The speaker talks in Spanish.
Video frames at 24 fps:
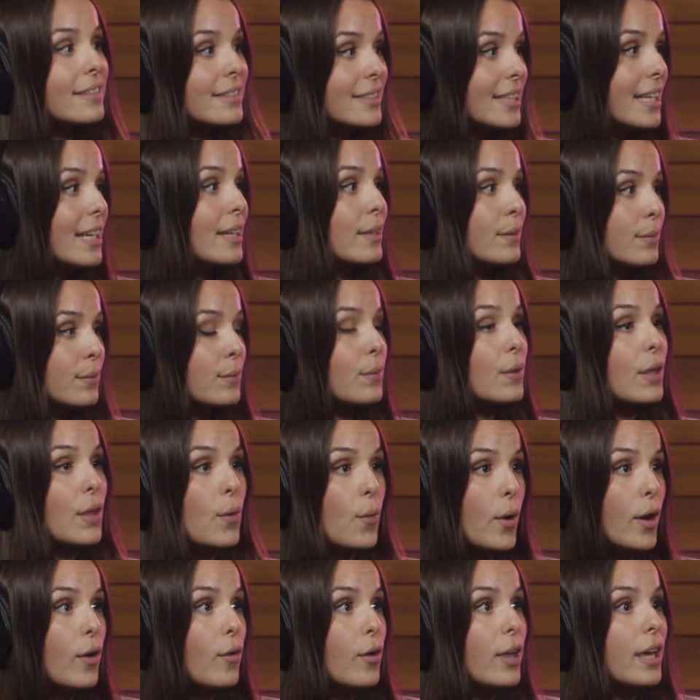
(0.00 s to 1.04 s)
Sí,
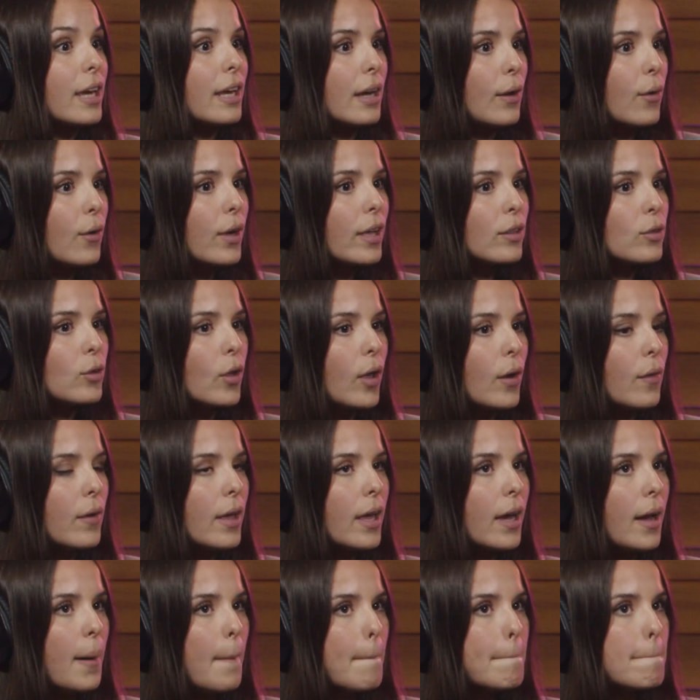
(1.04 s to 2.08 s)
y bueno, y creo que
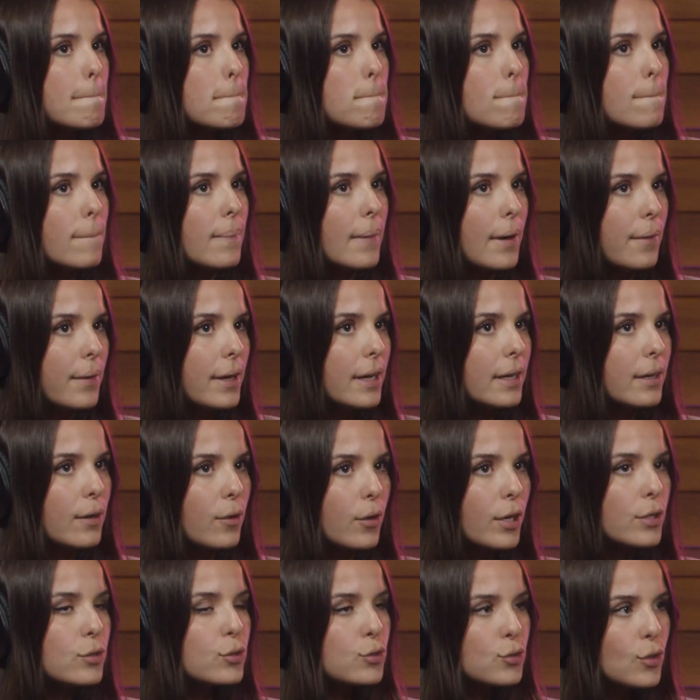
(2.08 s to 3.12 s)
todavía, a ver,
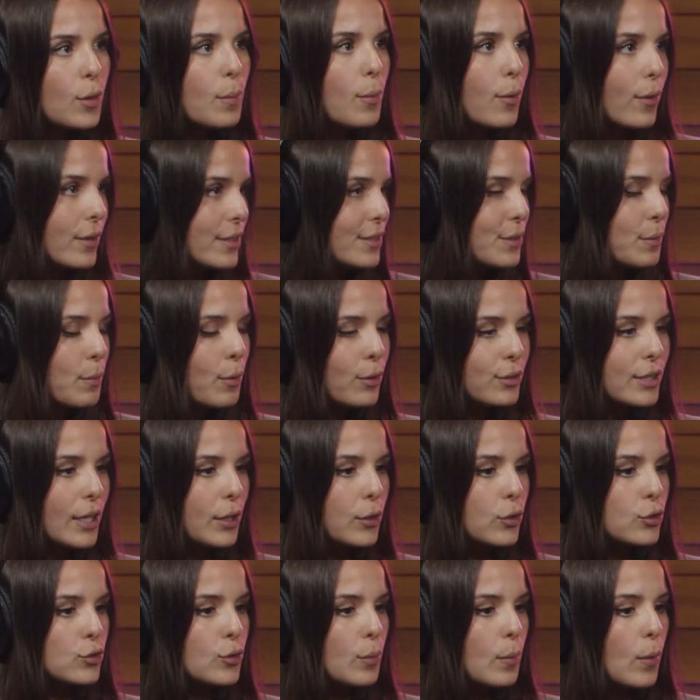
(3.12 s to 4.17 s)
creo que eso es como decís vos,
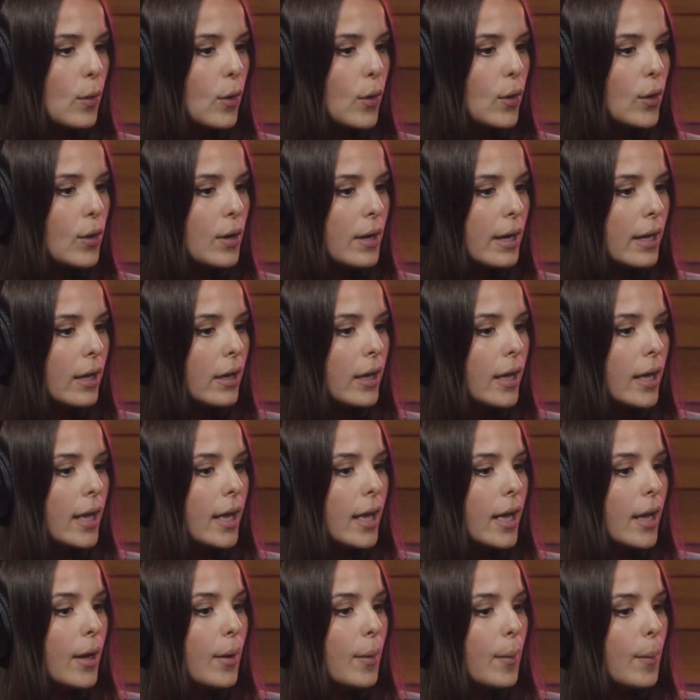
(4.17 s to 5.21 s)
a grosso modo,
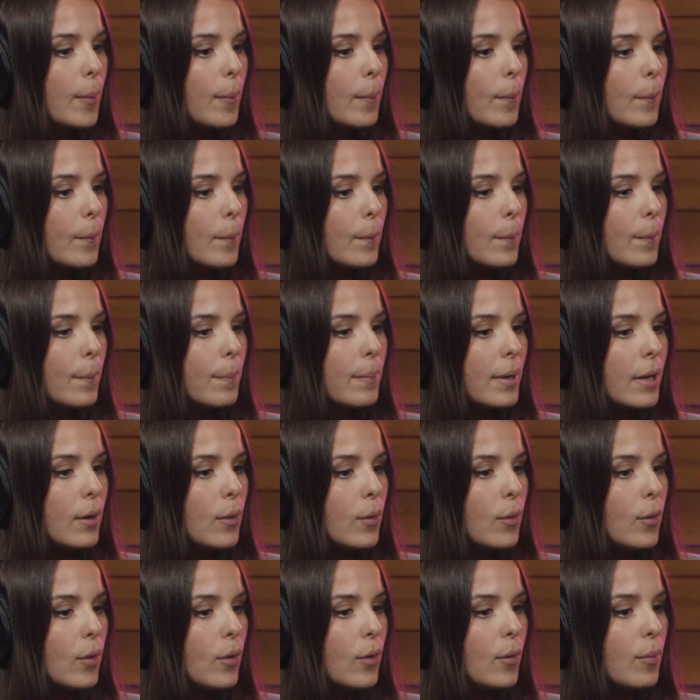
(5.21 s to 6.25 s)

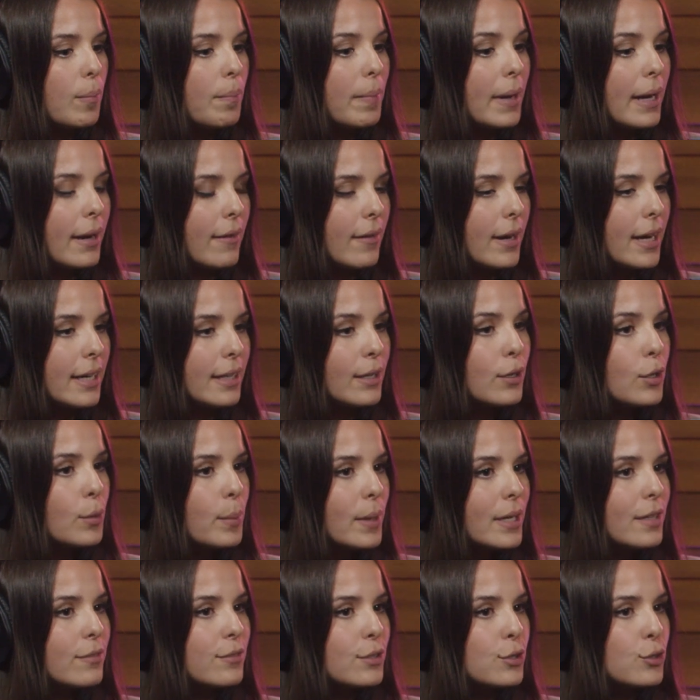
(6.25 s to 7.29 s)
pero para hablar de
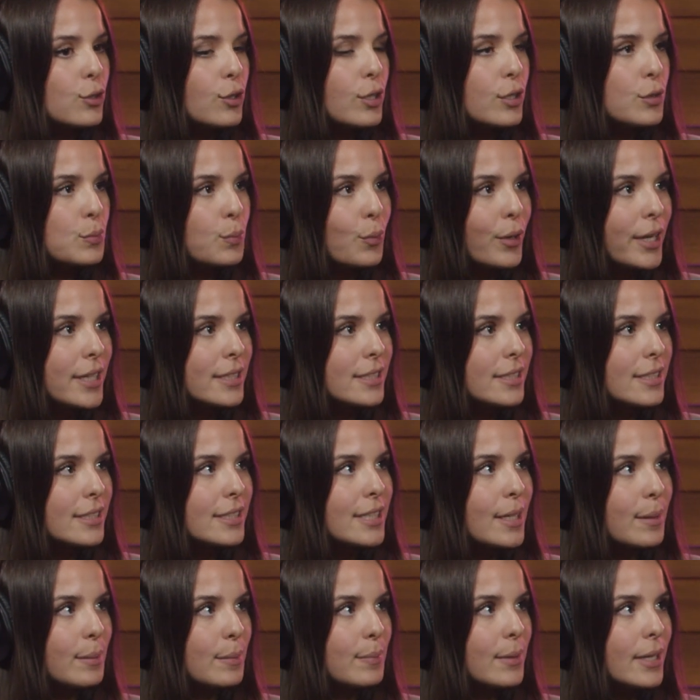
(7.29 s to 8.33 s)
los beneficios después,
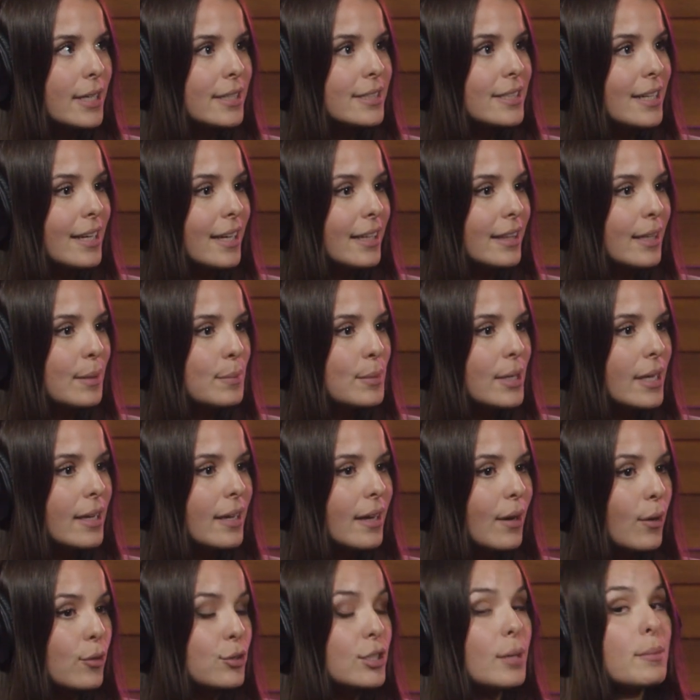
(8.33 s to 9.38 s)
sí me parecería
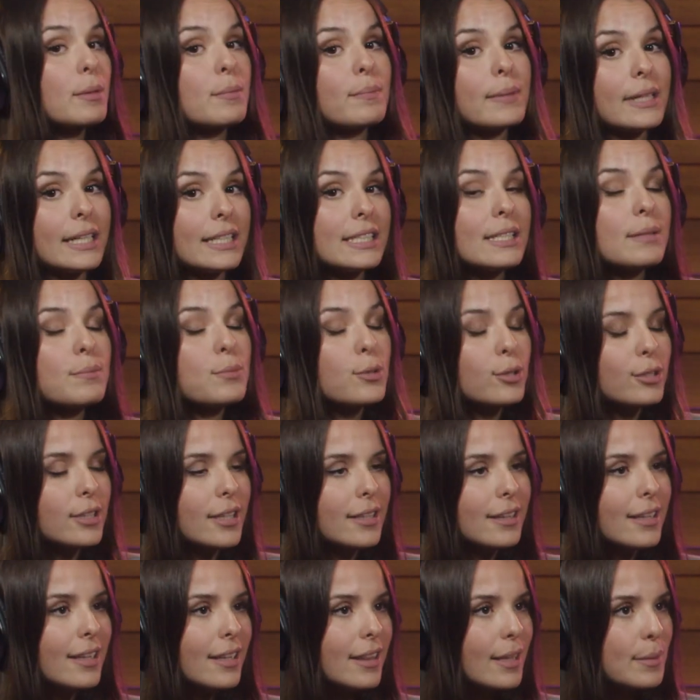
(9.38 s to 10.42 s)
también, o sea, me parece
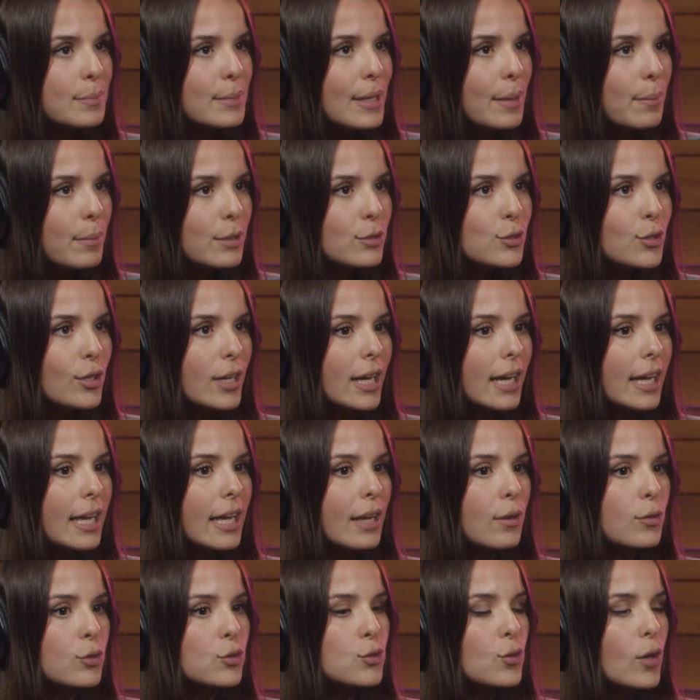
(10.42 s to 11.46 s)
importante también mencionar
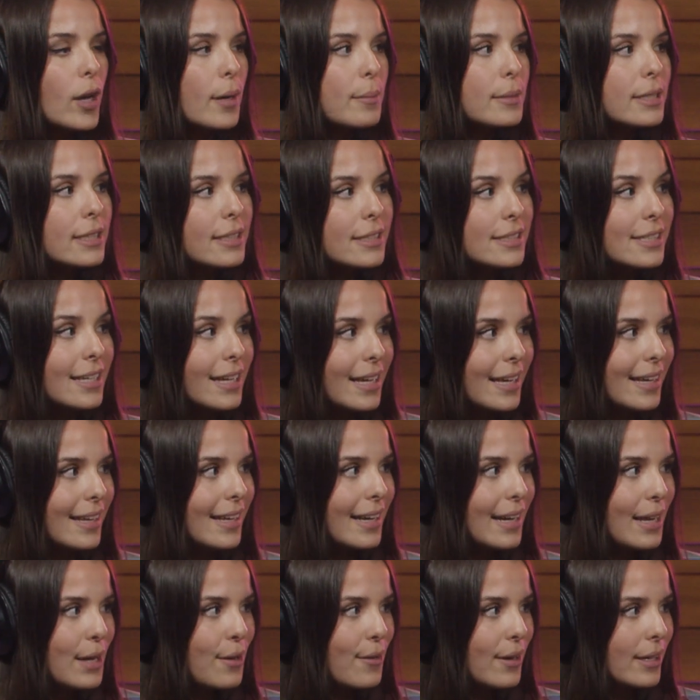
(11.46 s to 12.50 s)
que no solamente se
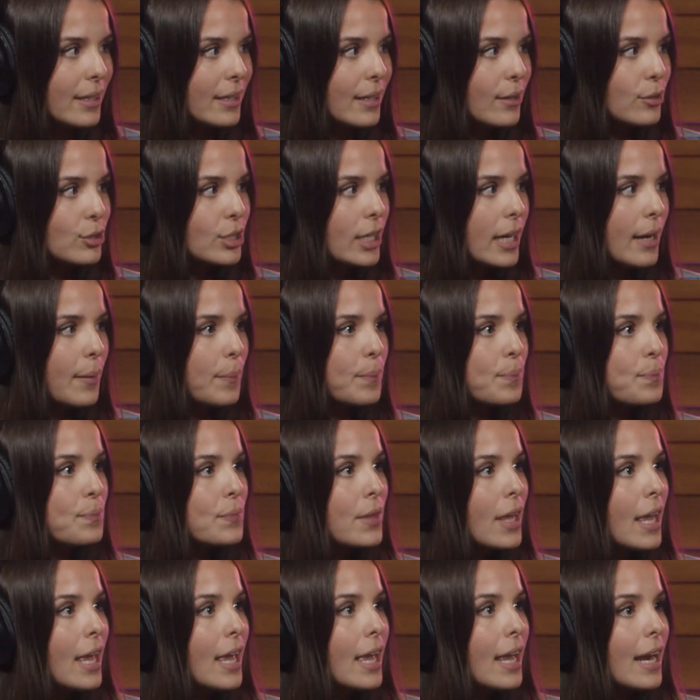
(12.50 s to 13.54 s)
queda ahí, ¿verdad? O sea,
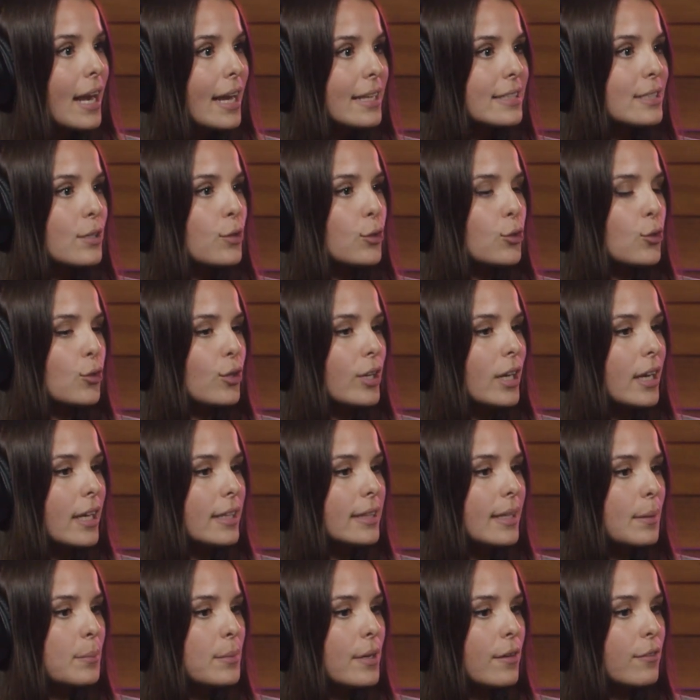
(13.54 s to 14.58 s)
la
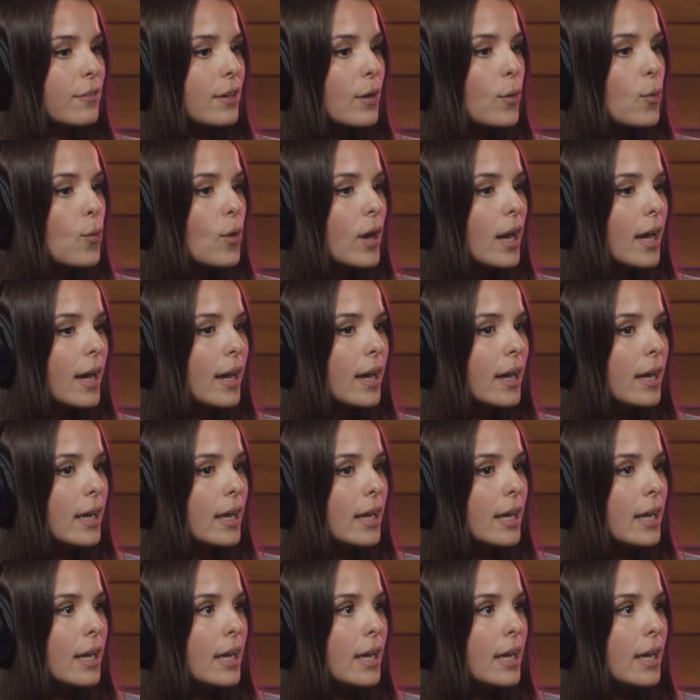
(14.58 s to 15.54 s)
serotonina también regula